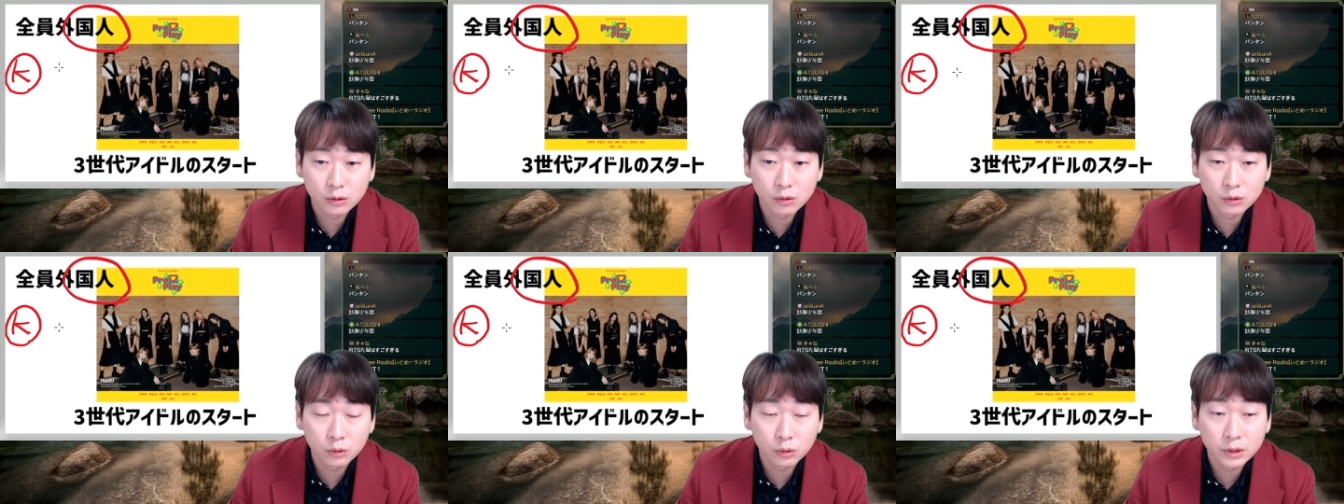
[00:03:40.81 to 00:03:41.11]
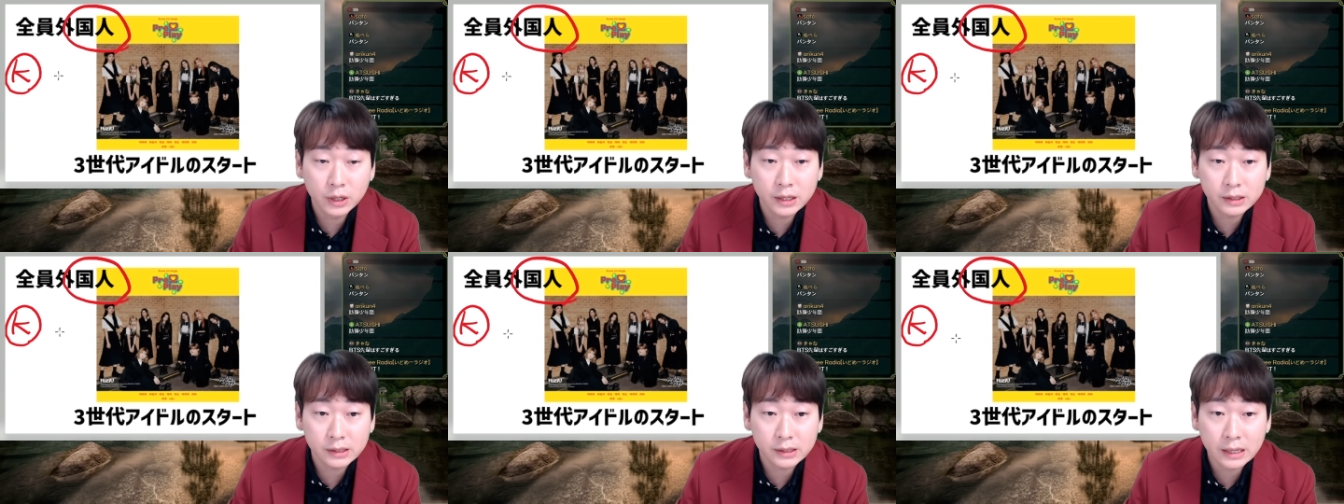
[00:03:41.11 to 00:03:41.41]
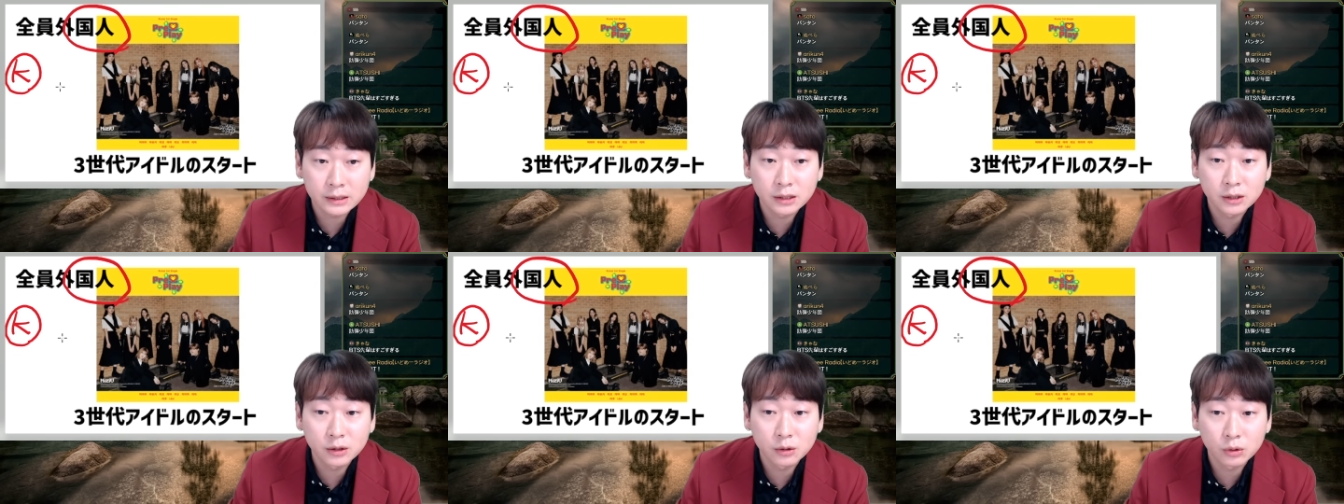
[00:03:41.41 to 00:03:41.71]
とりあえず
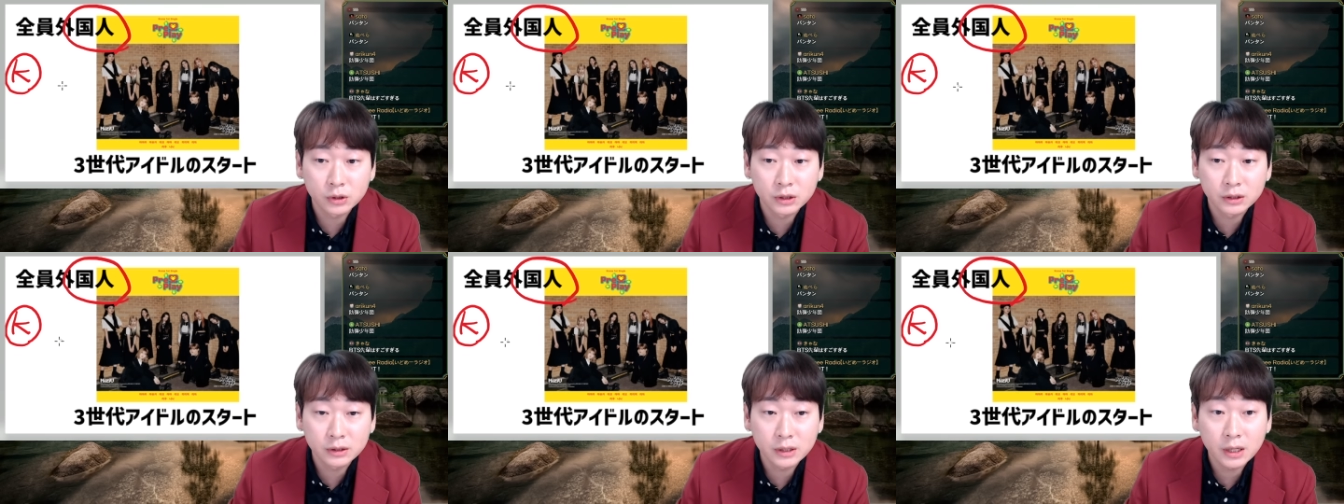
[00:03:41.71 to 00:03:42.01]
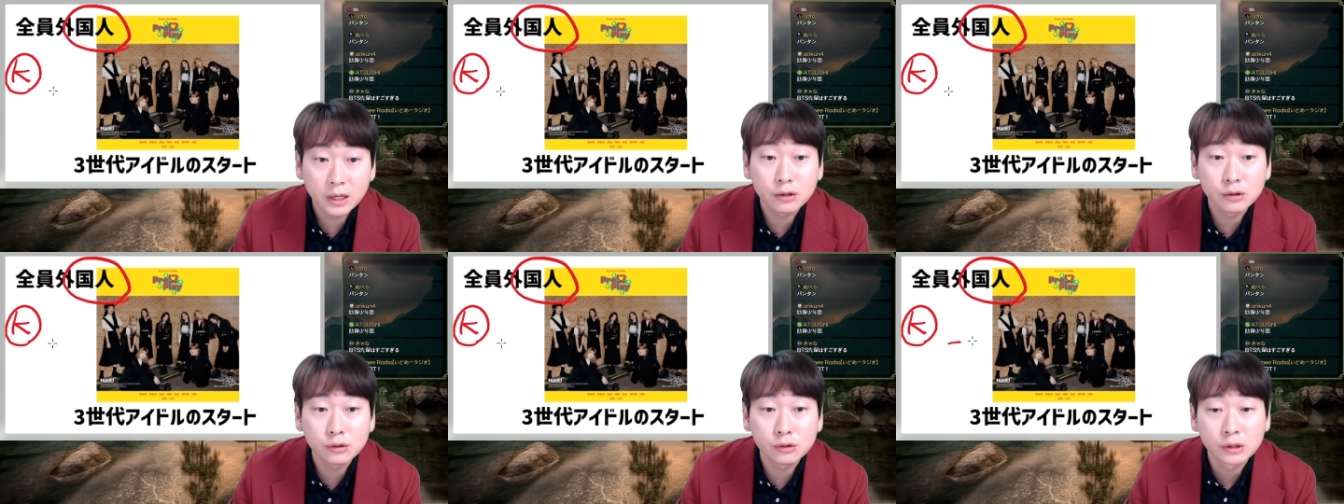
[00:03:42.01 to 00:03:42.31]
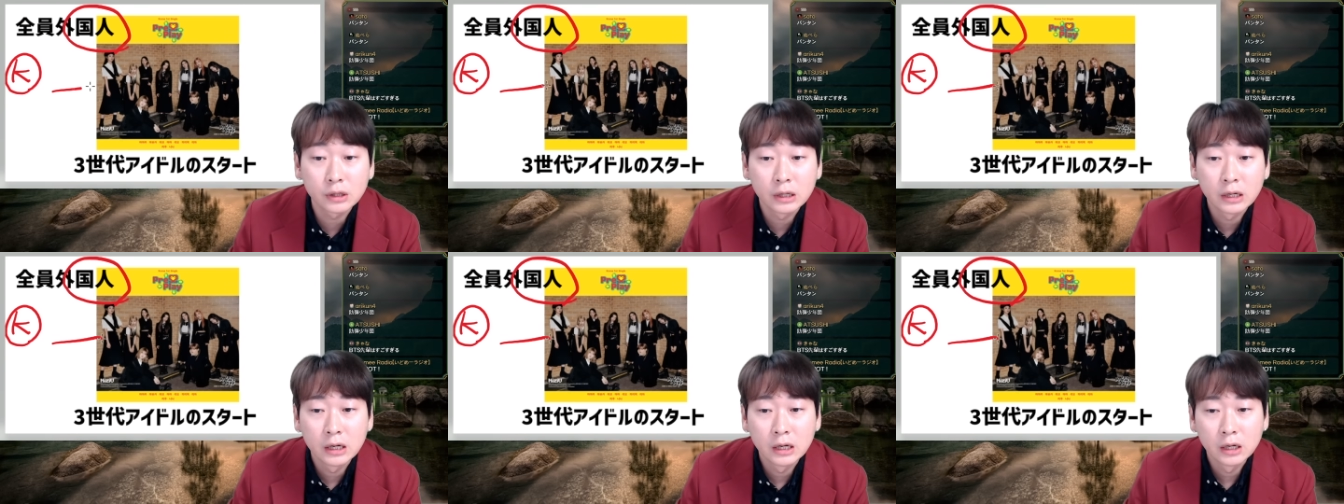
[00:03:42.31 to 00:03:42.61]
活動してい
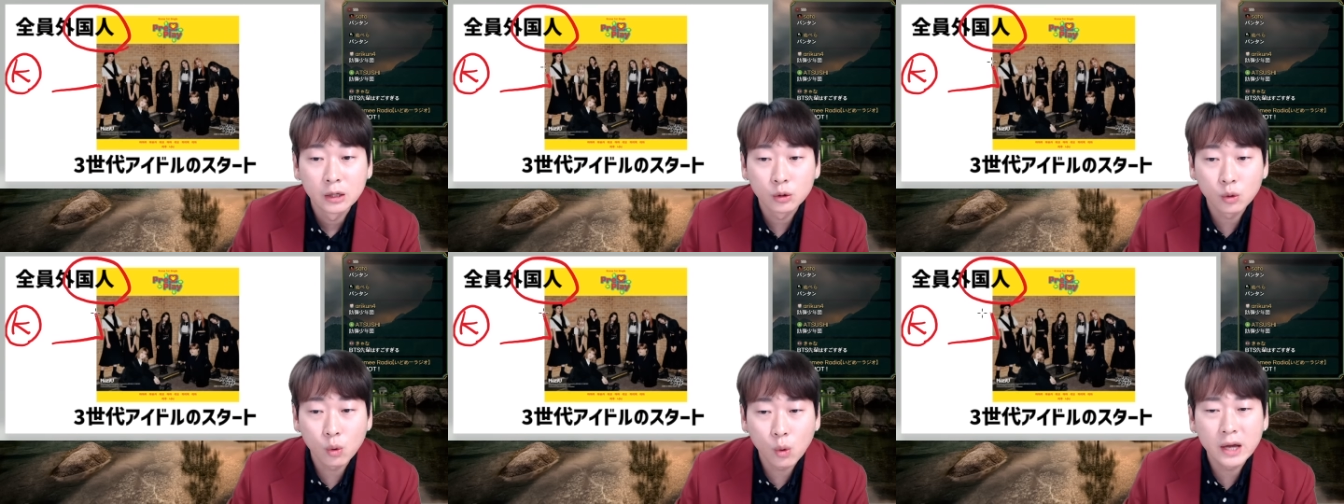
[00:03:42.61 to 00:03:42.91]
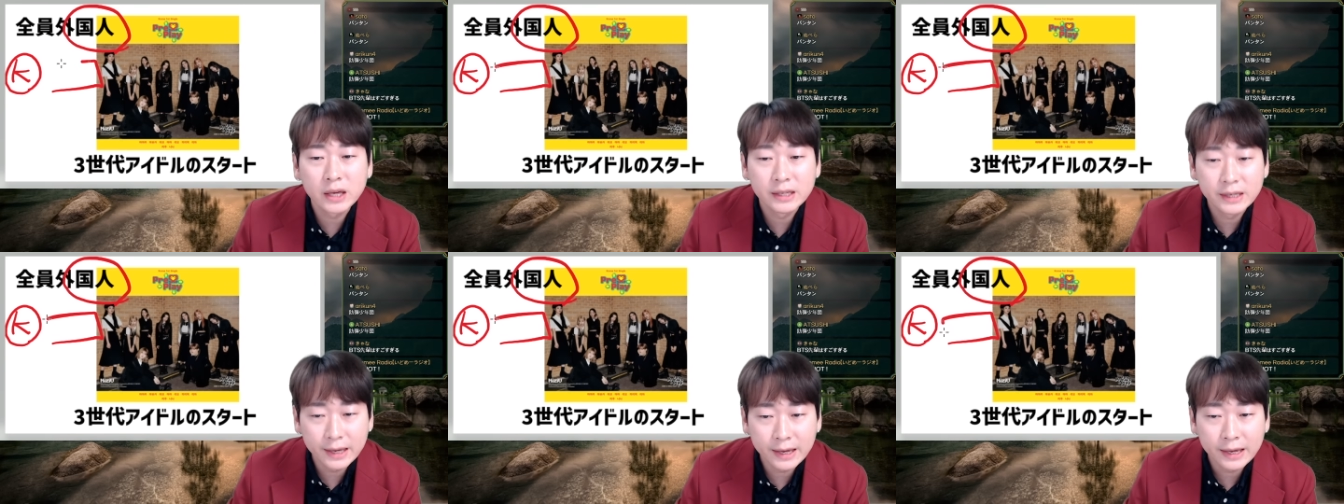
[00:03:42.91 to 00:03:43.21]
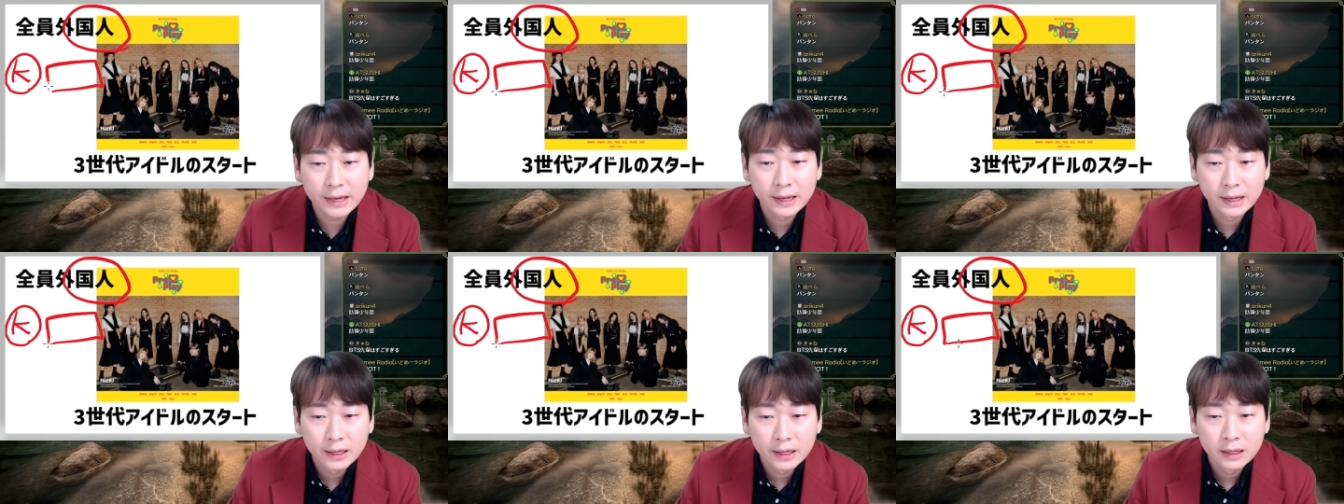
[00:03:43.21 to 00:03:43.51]
るとはい
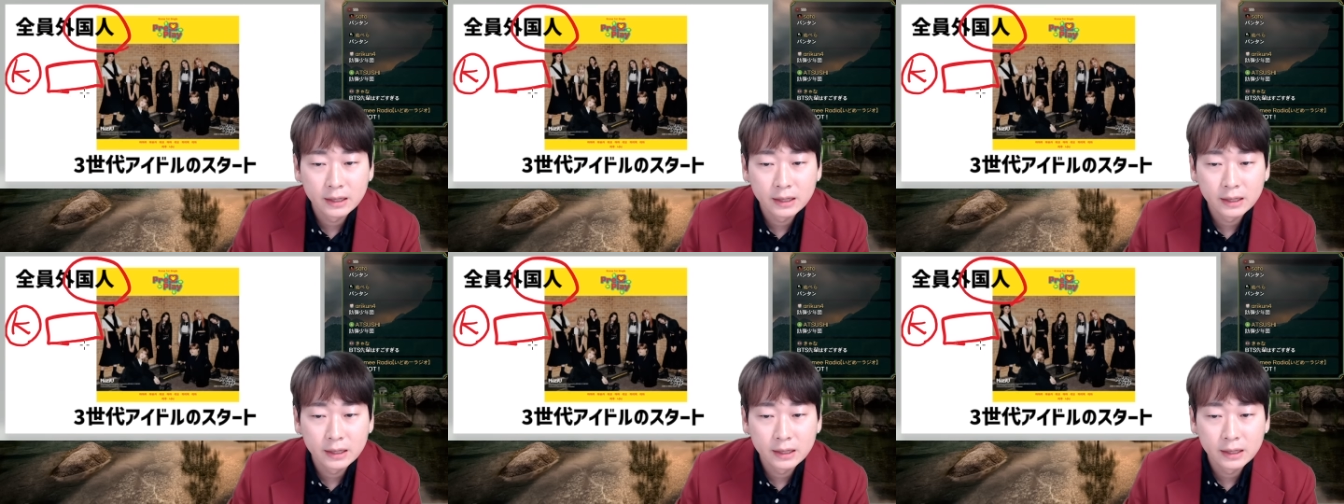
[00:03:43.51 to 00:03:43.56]
え、